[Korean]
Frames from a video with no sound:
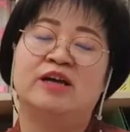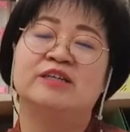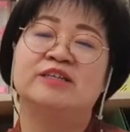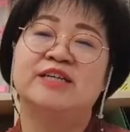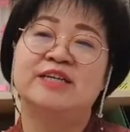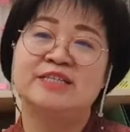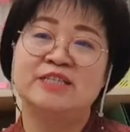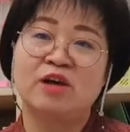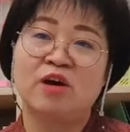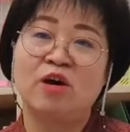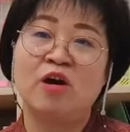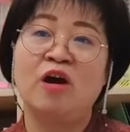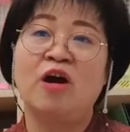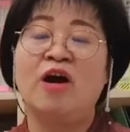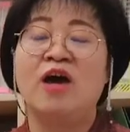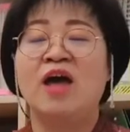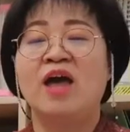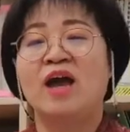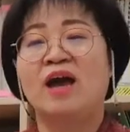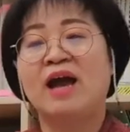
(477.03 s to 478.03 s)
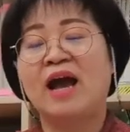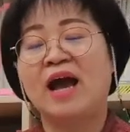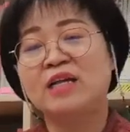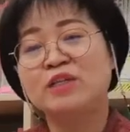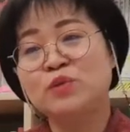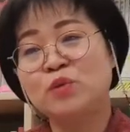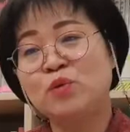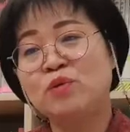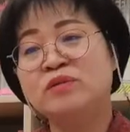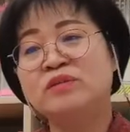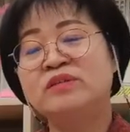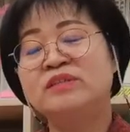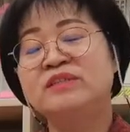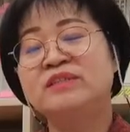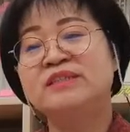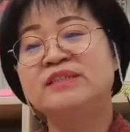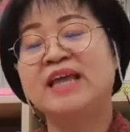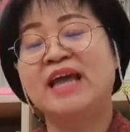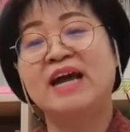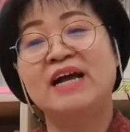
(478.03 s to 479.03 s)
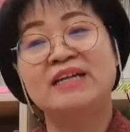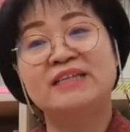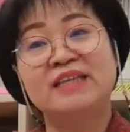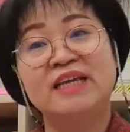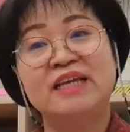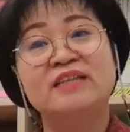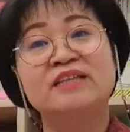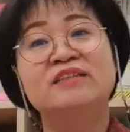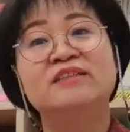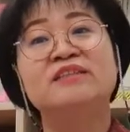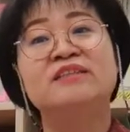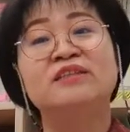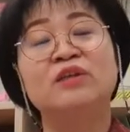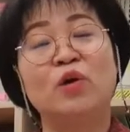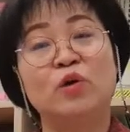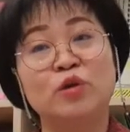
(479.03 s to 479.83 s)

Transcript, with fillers: 그래서 가족을 대할 때는